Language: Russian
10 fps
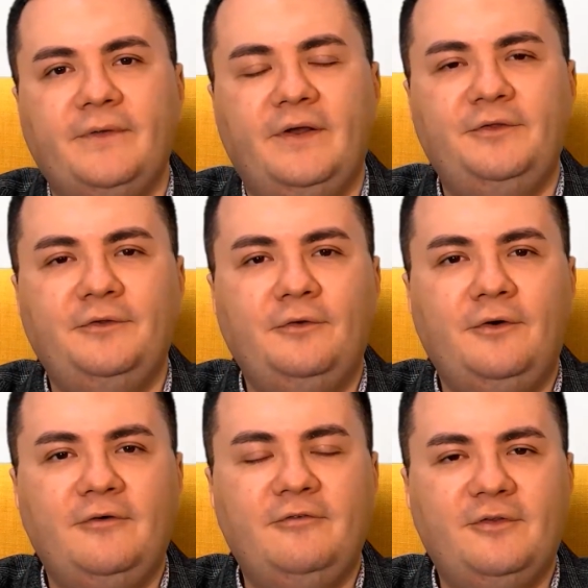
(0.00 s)

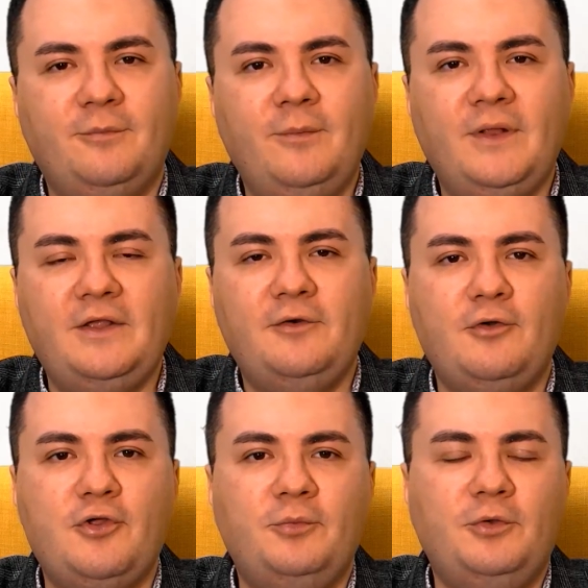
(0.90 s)
Но в воспоминаниях
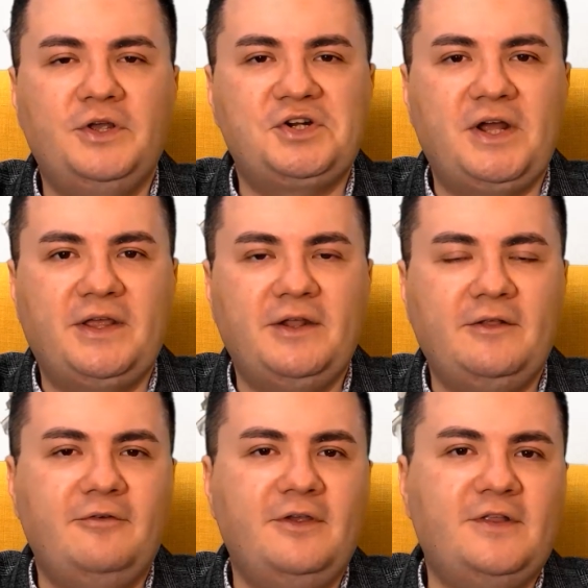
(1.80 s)
очень многих
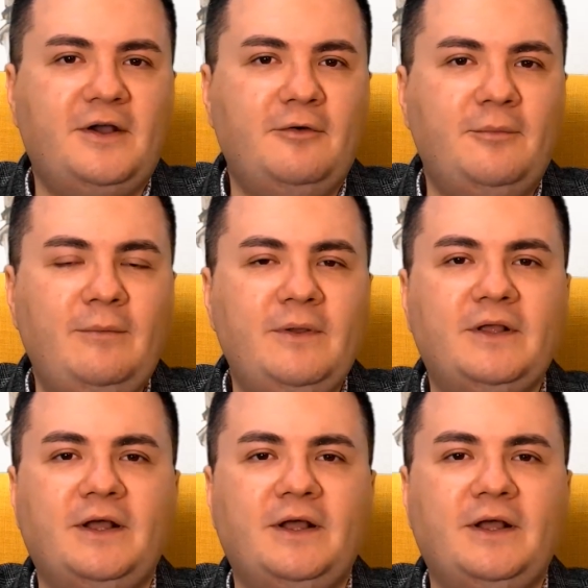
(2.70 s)
шакиртов есть такой момент,